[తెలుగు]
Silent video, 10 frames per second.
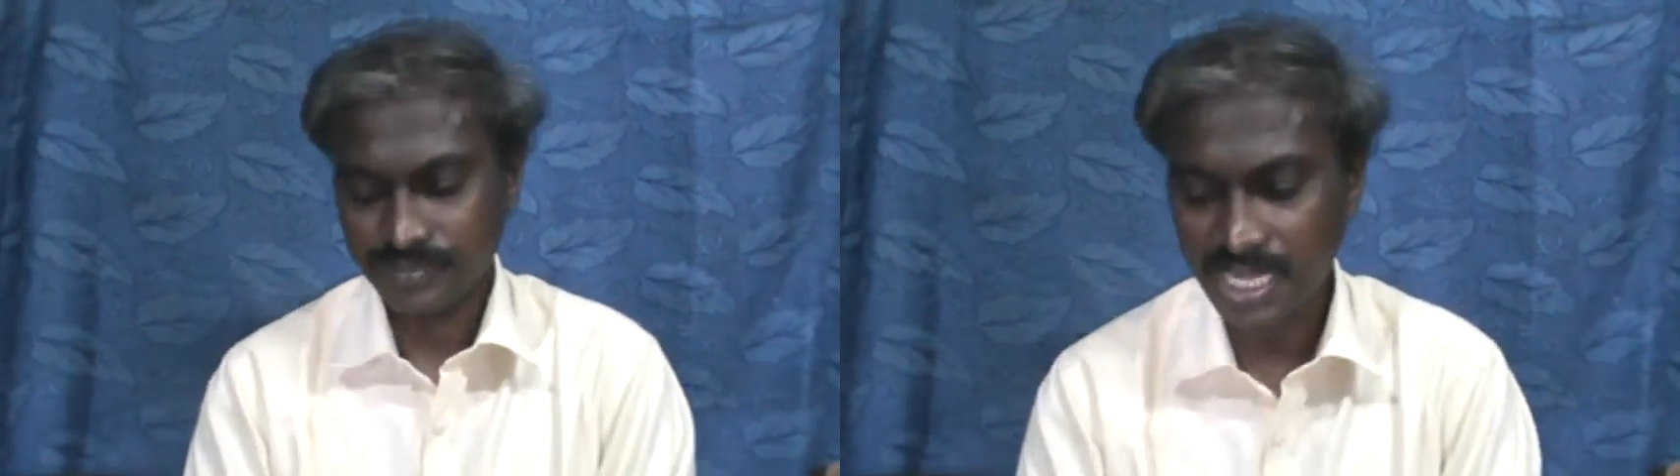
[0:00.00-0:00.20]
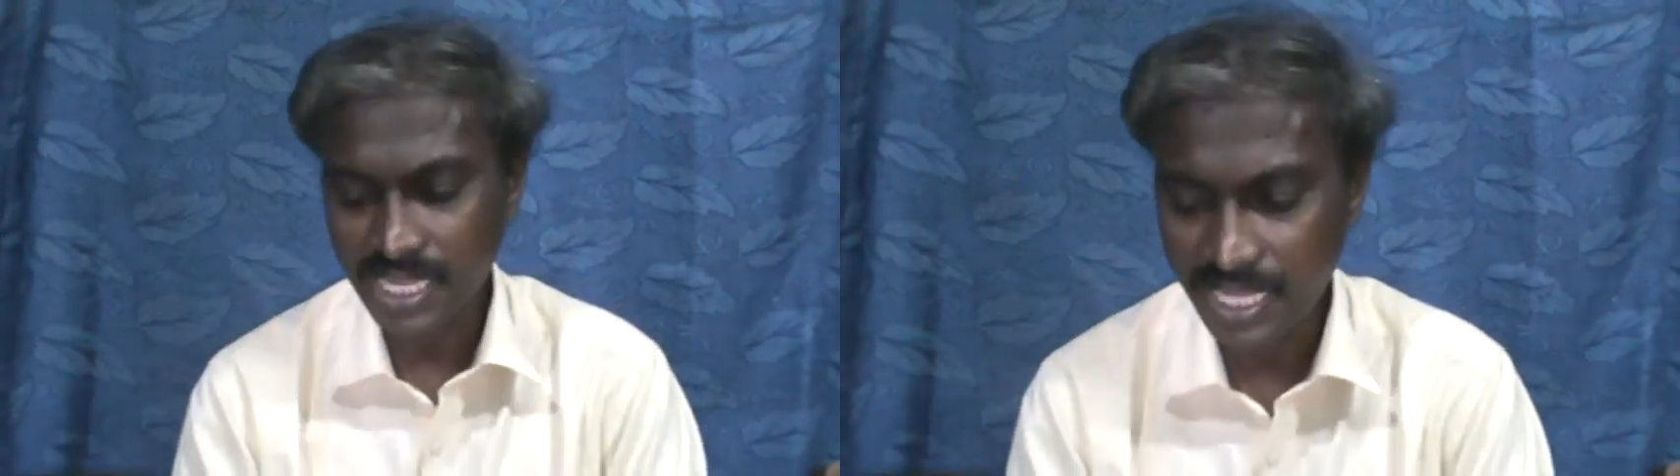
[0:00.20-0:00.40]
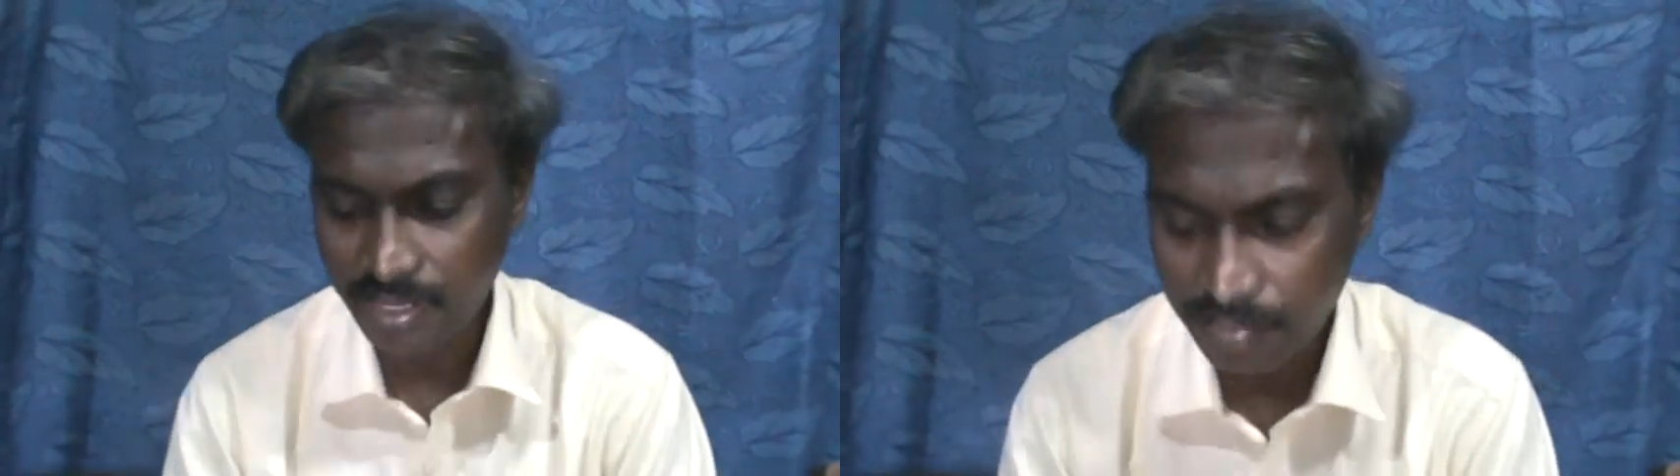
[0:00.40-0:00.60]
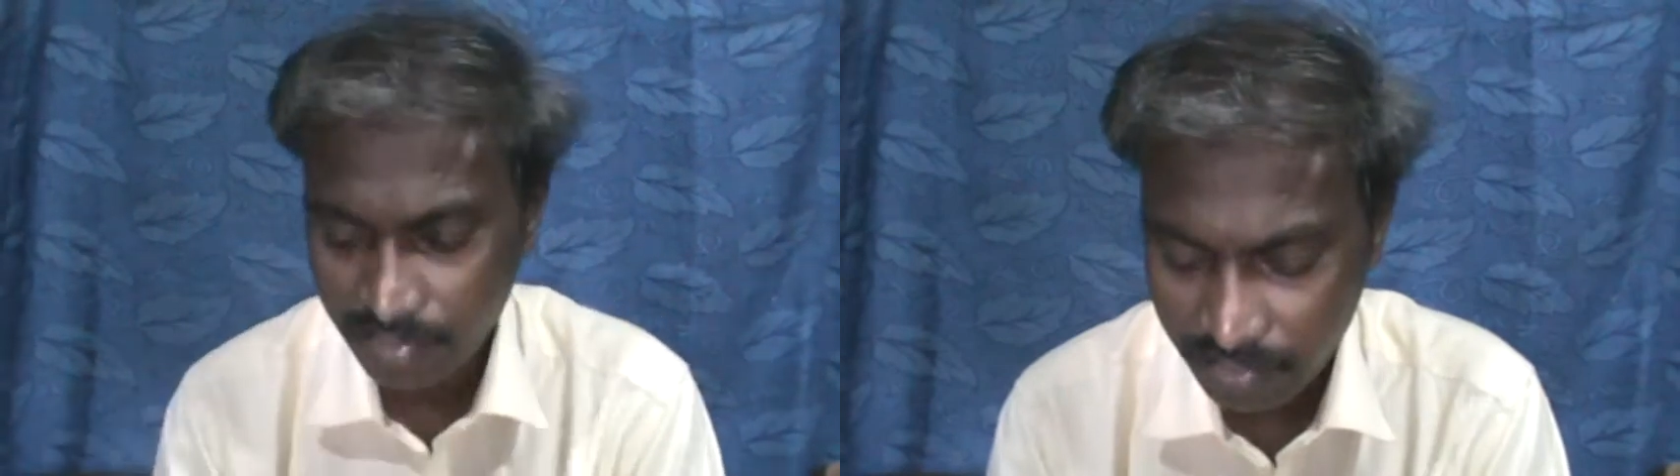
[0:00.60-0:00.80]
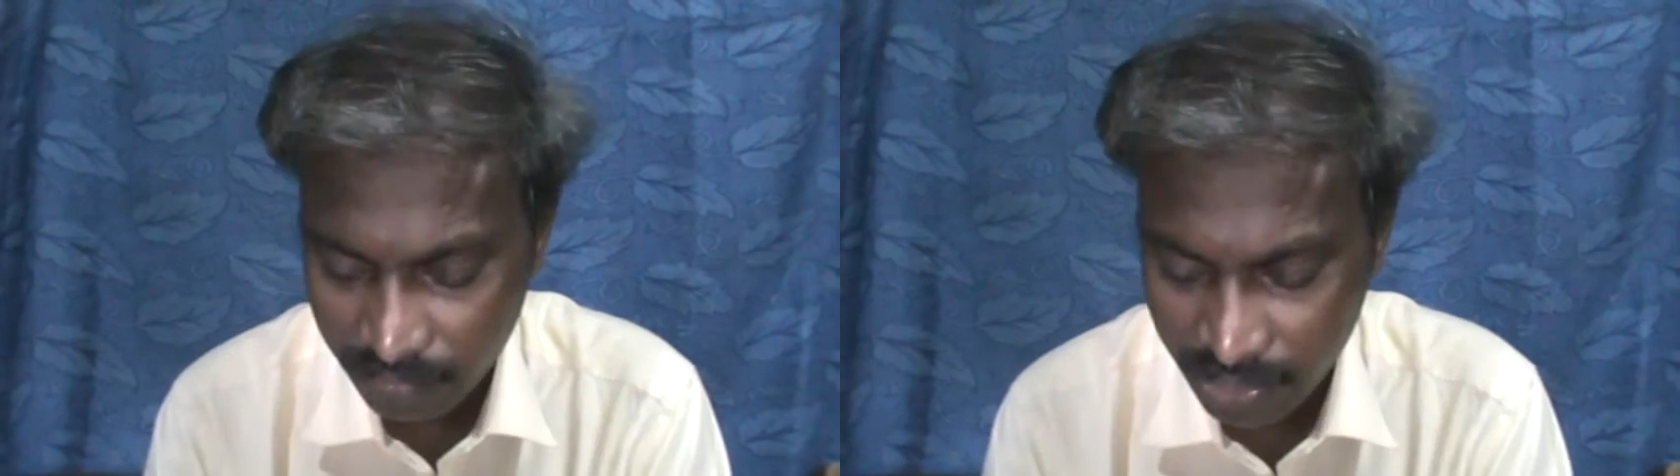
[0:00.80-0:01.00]
అంటే ఆయన
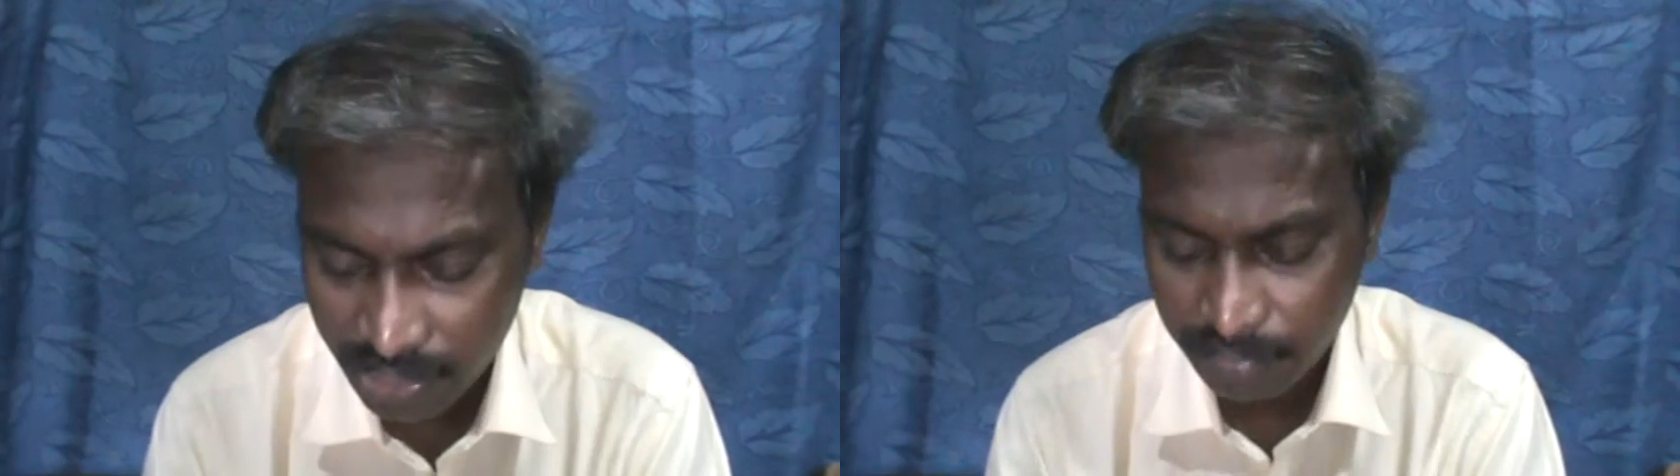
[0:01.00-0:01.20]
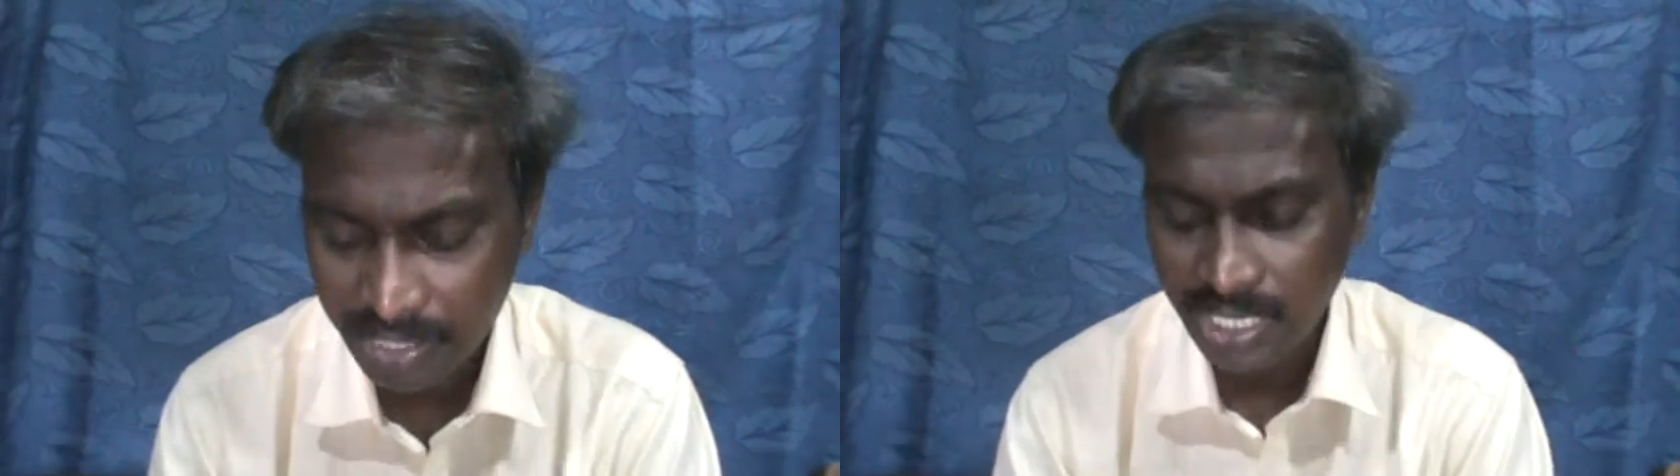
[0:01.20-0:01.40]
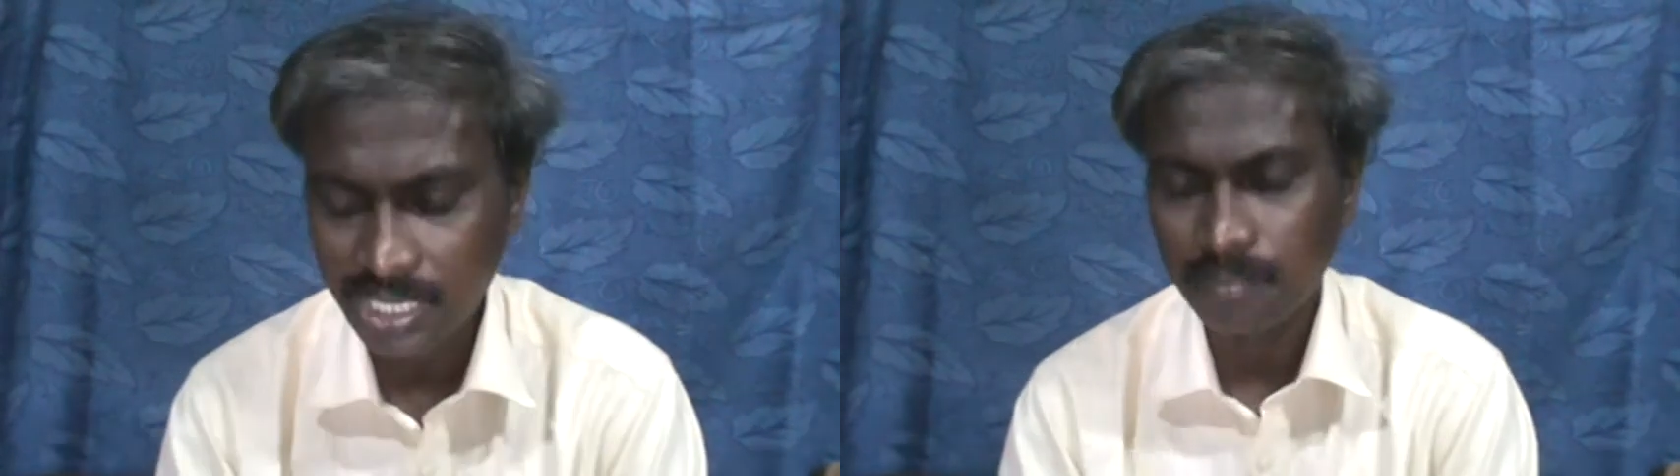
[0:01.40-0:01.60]
వారి మా